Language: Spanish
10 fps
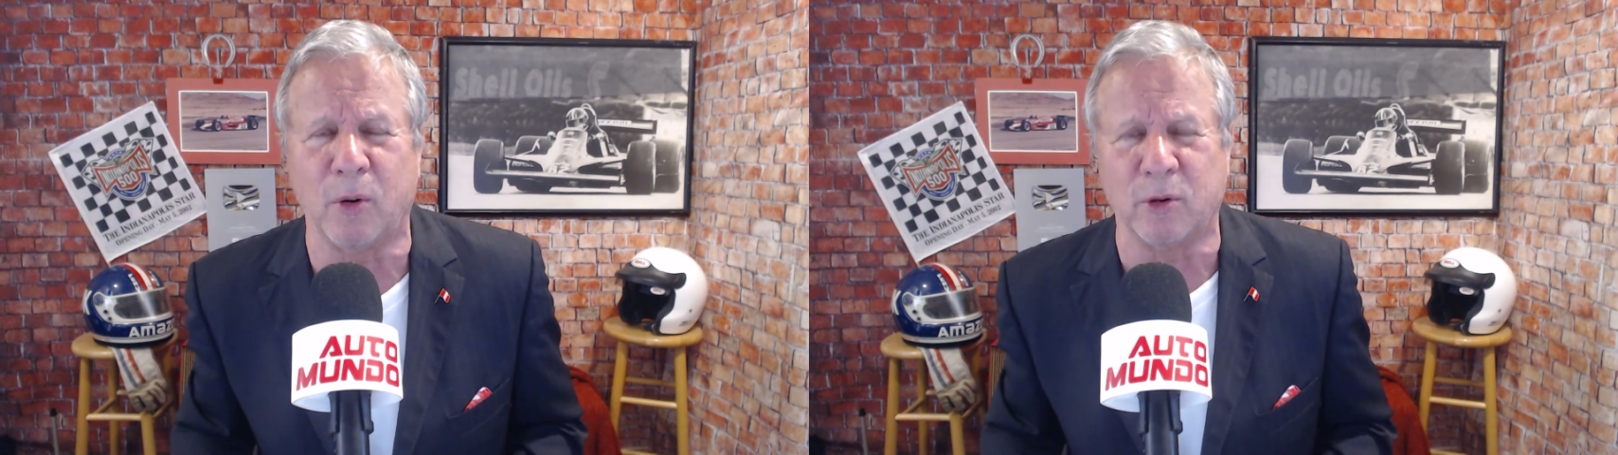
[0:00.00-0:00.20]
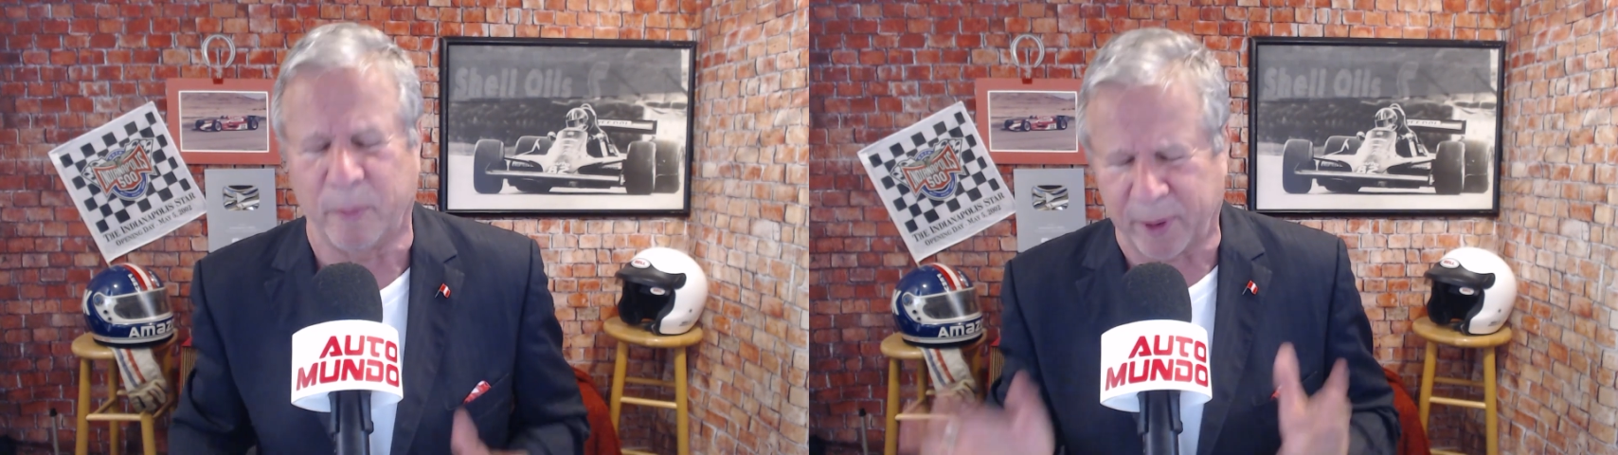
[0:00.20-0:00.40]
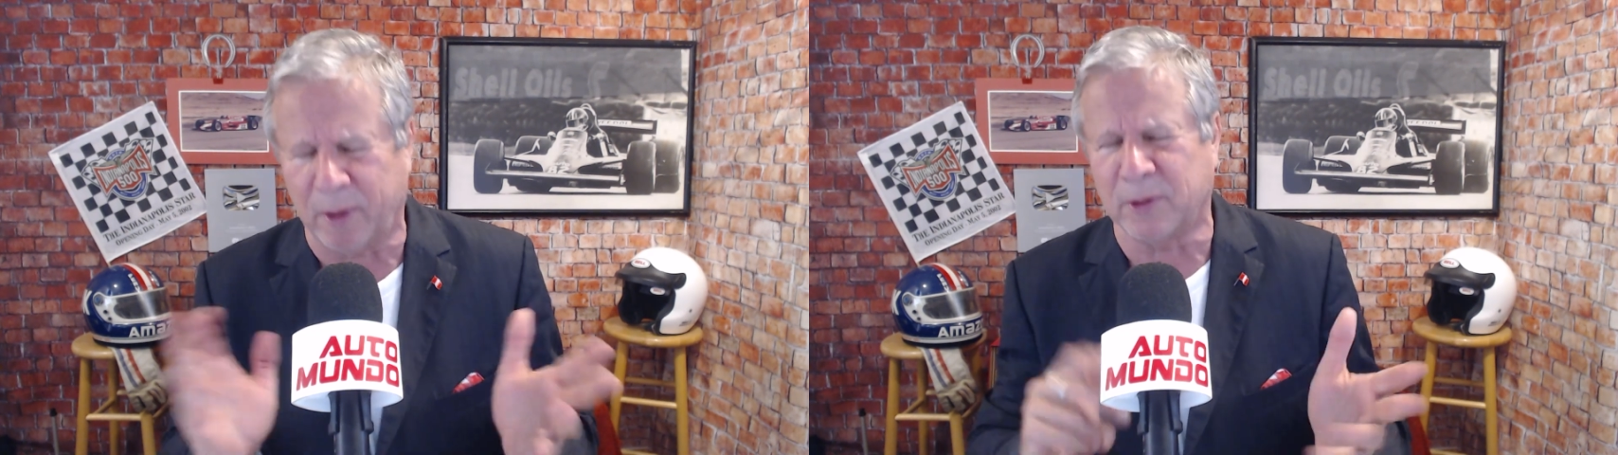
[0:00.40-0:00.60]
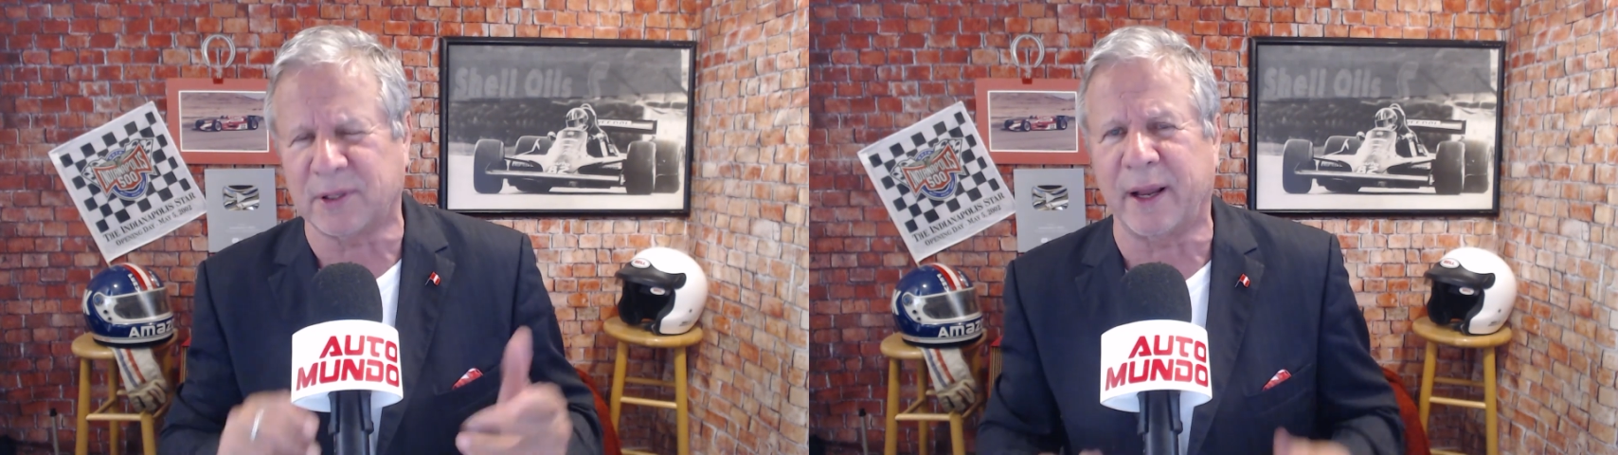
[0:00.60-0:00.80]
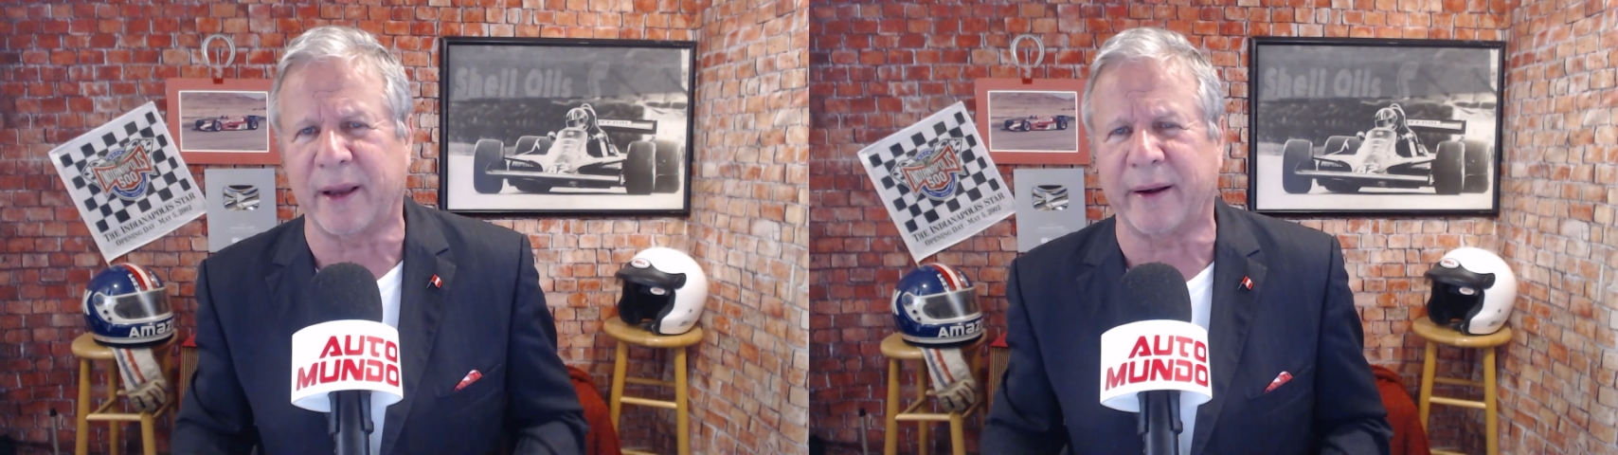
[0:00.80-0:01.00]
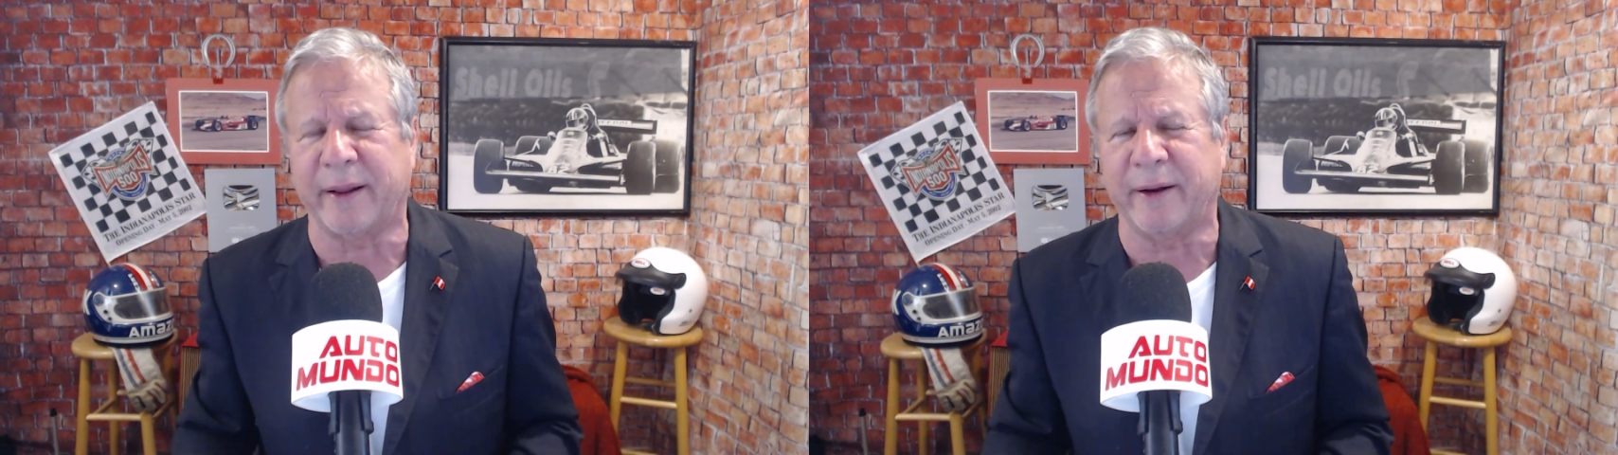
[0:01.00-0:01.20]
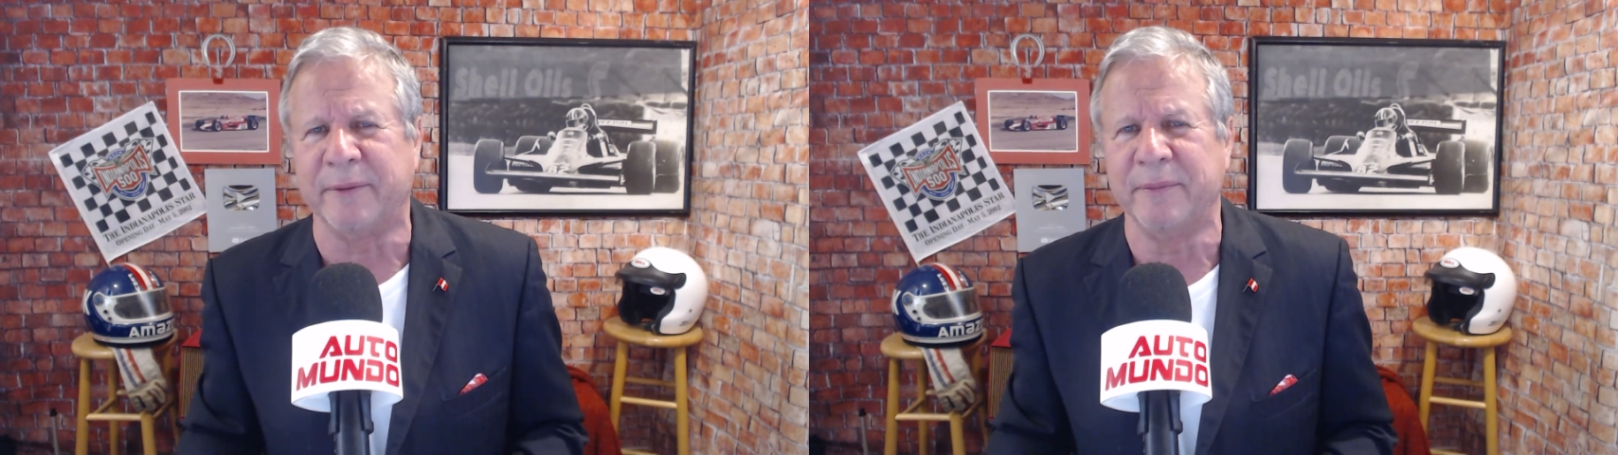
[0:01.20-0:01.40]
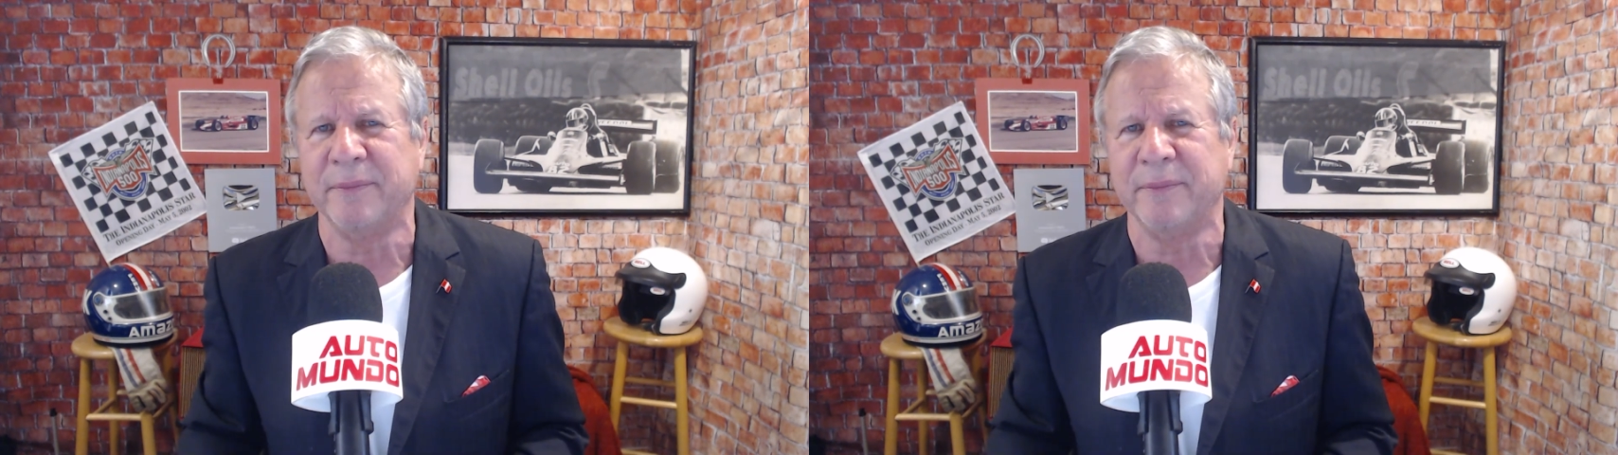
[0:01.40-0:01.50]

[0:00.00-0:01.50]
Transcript: uno. Pero vamos a la carrera.